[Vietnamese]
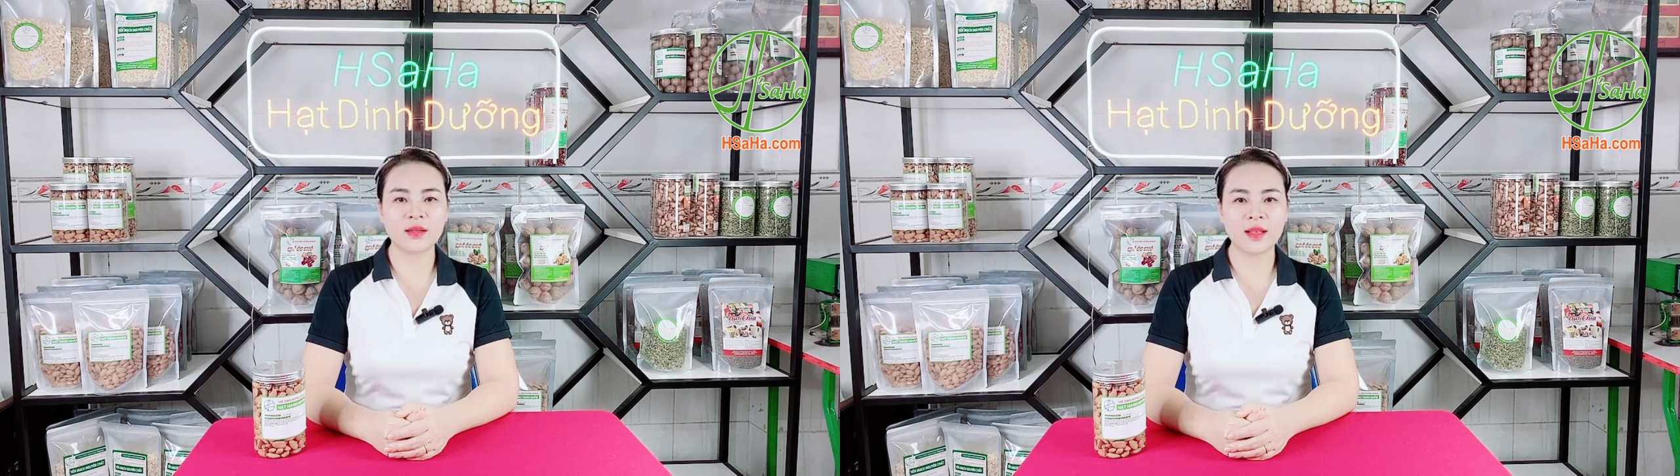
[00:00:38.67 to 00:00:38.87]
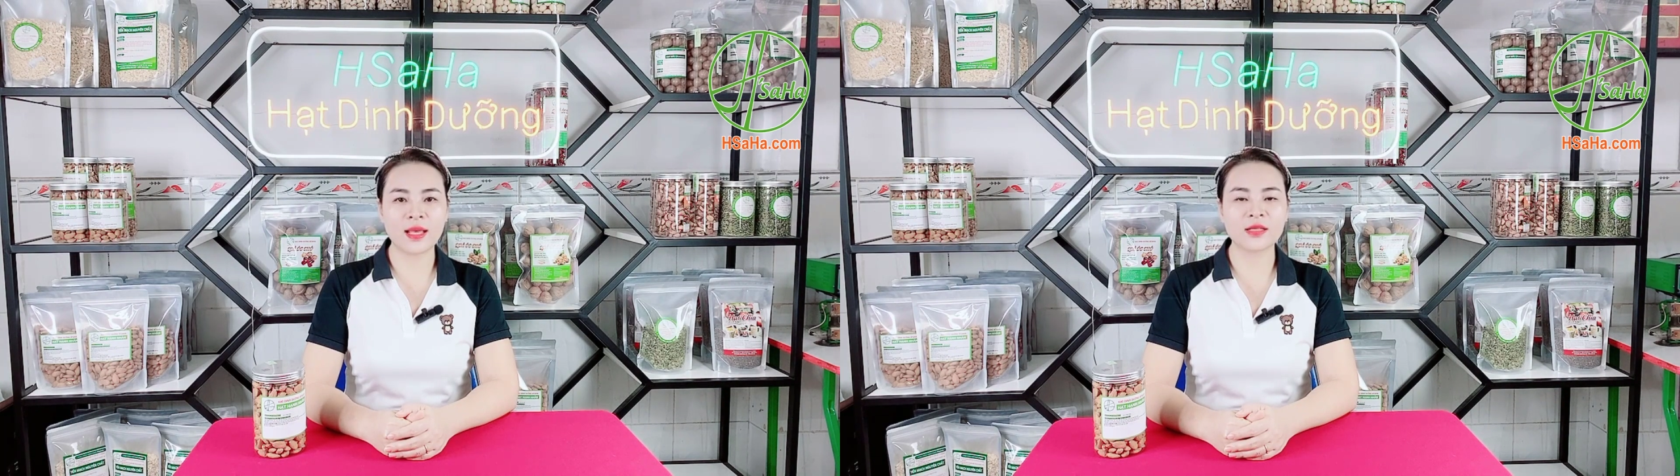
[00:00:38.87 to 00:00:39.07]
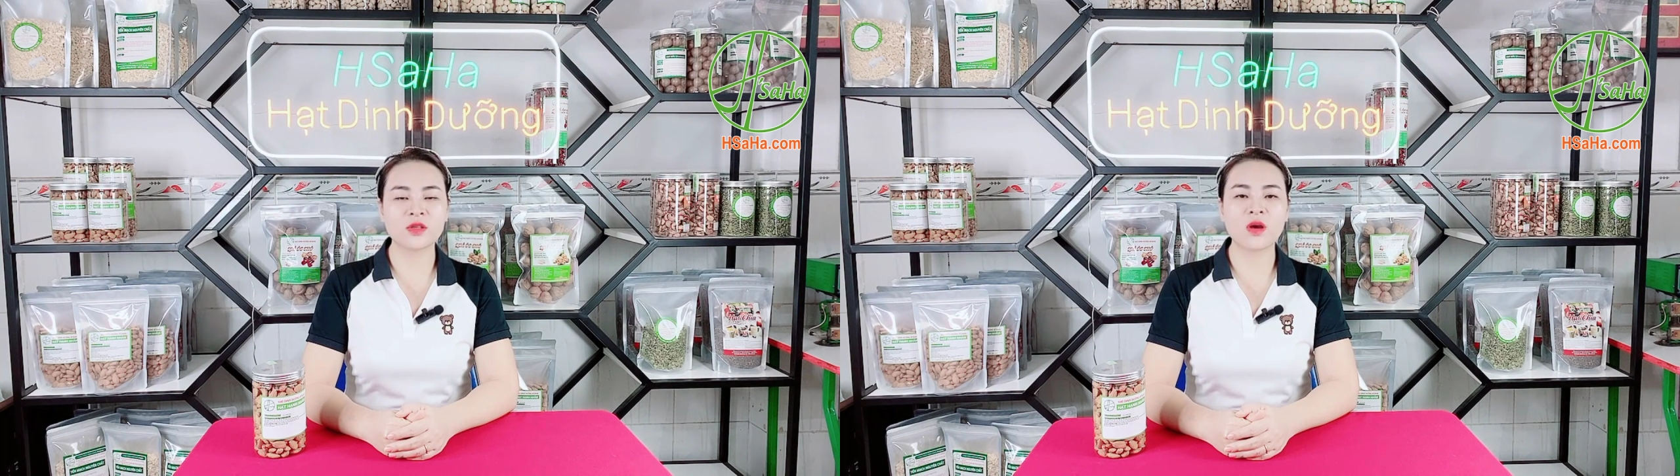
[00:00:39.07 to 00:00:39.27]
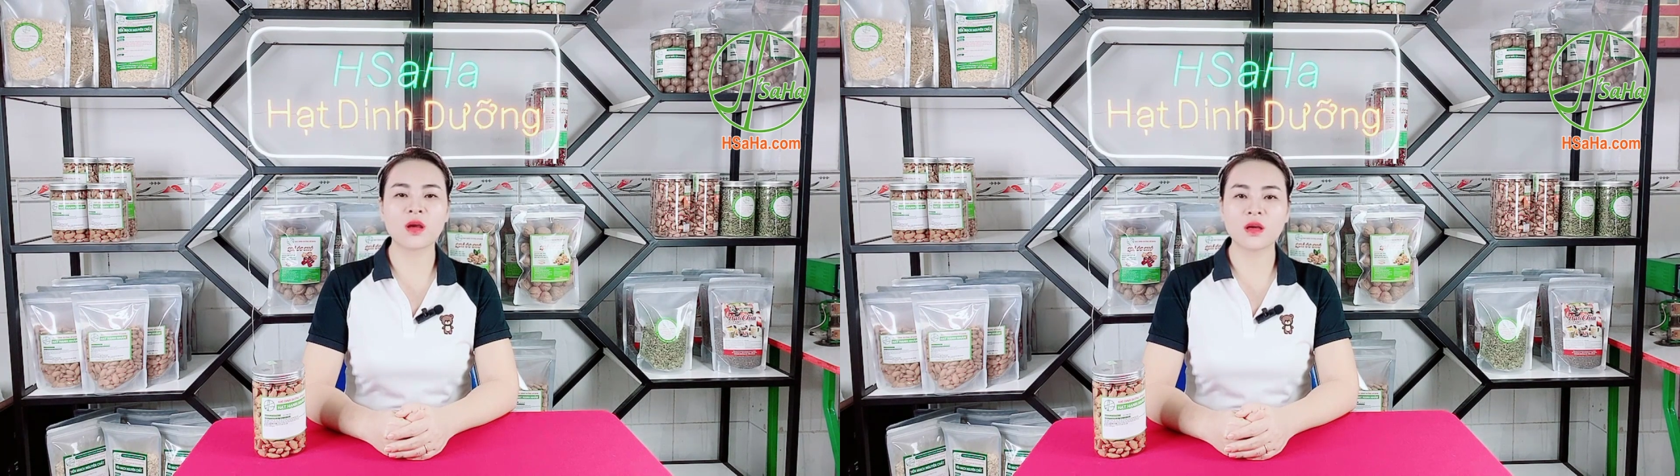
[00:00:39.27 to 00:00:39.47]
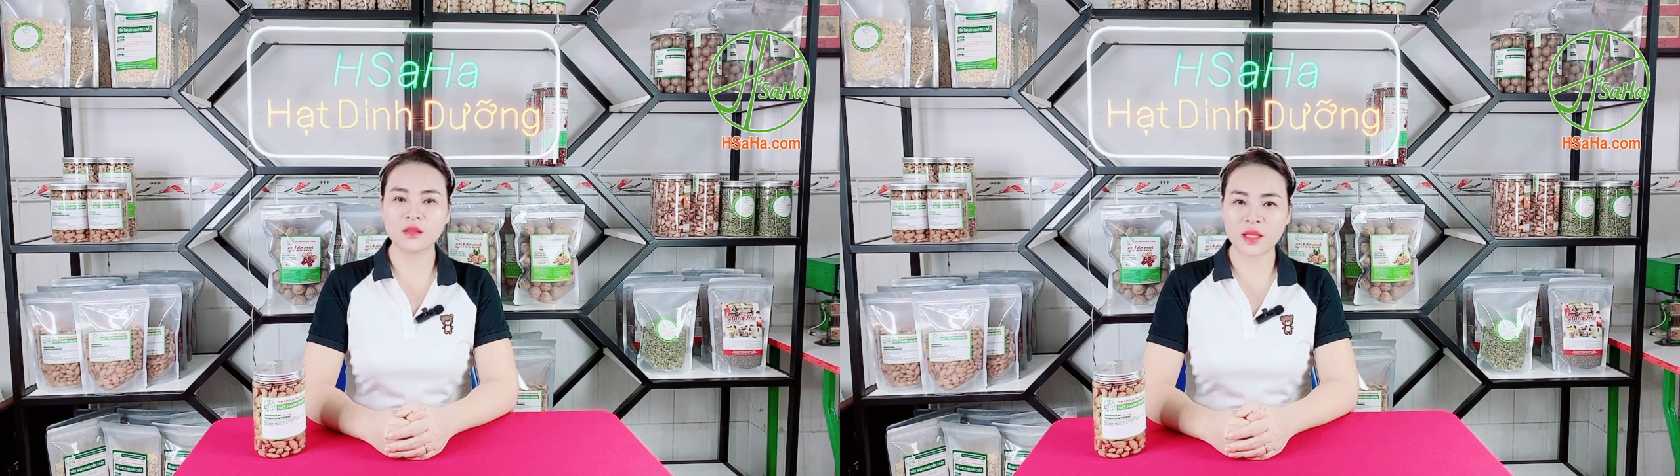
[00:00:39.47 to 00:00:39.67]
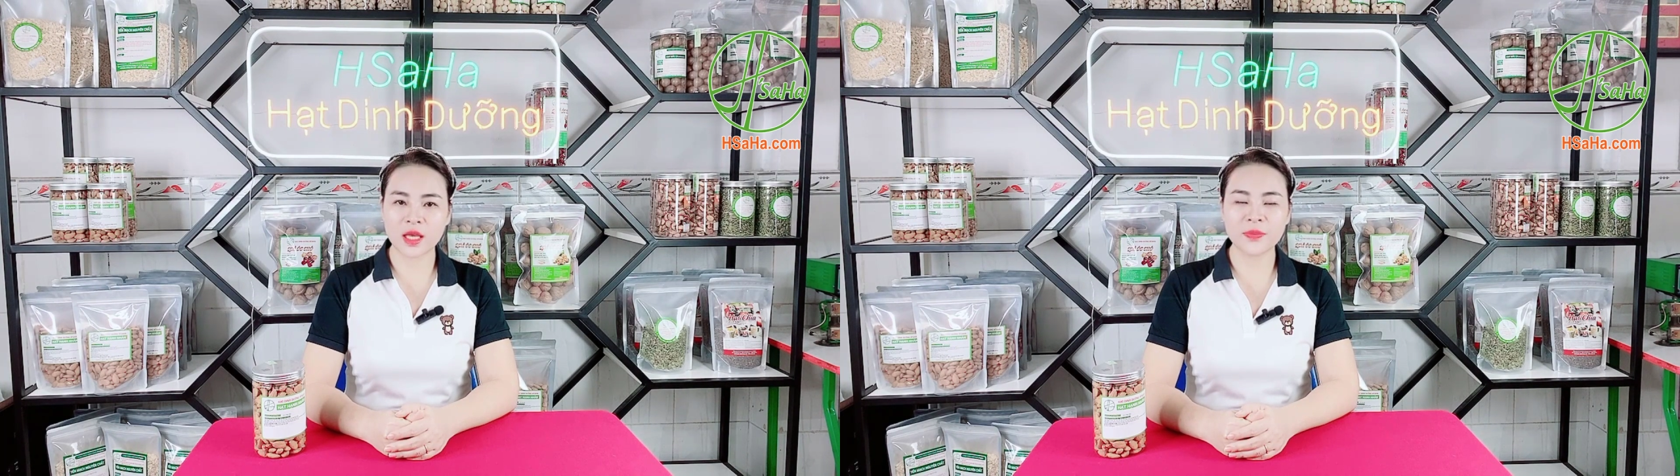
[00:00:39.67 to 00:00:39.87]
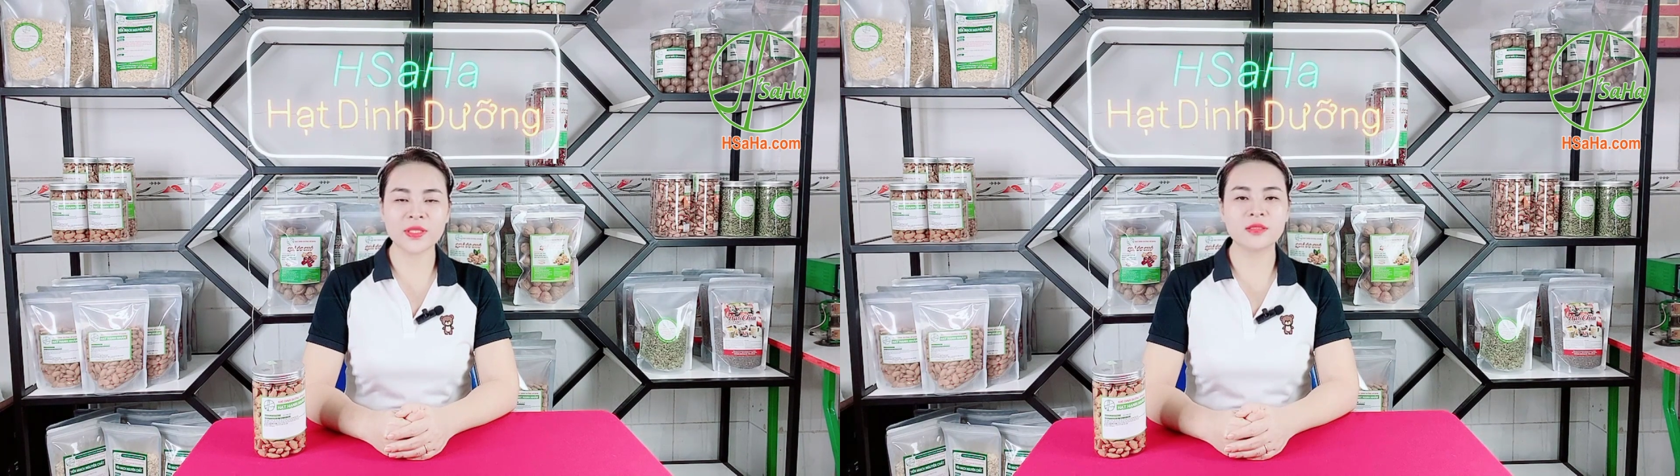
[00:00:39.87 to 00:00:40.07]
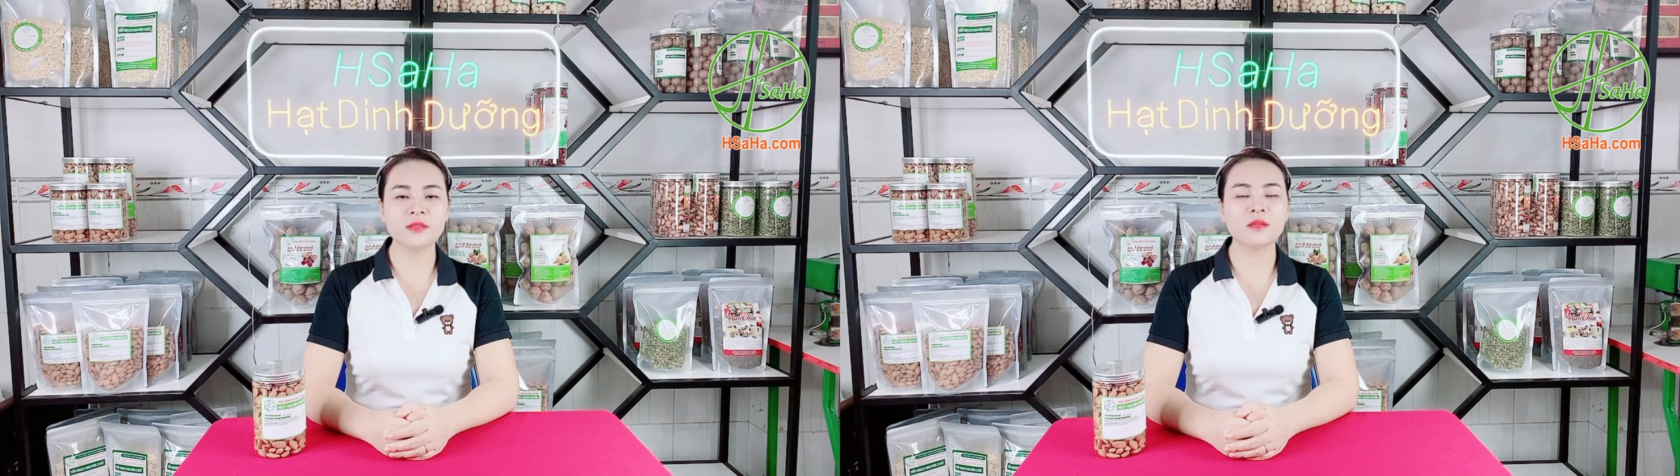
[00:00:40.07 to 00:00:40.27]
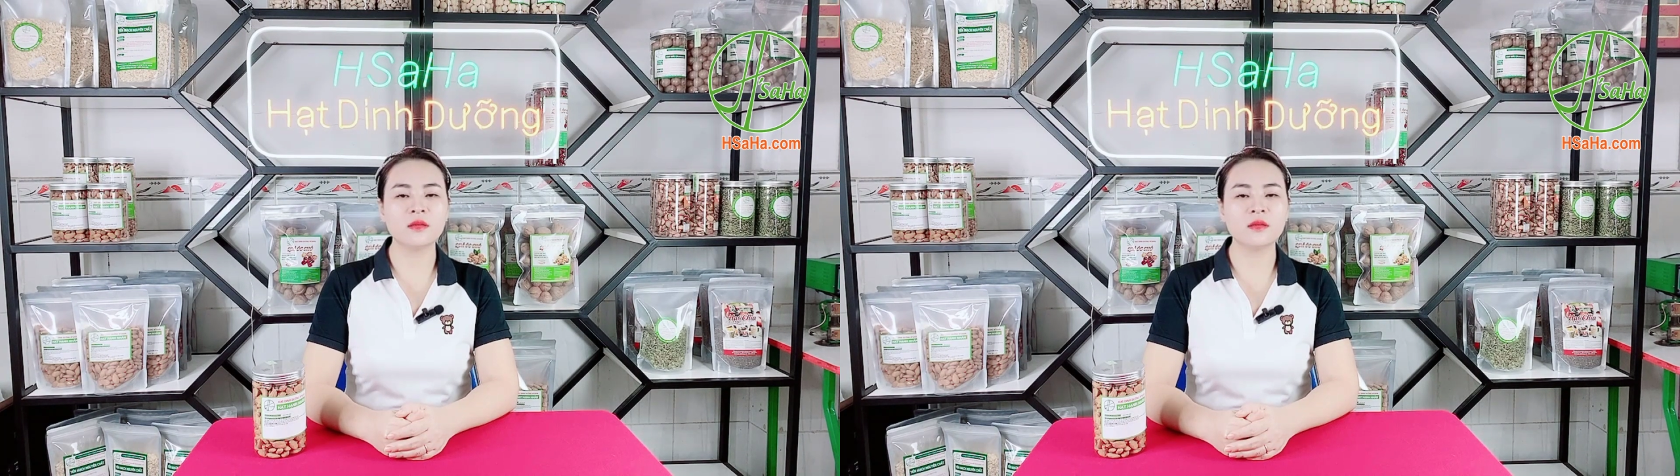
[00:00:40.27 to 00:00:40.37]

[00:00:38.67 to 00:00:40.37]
là do cơ thể bị dư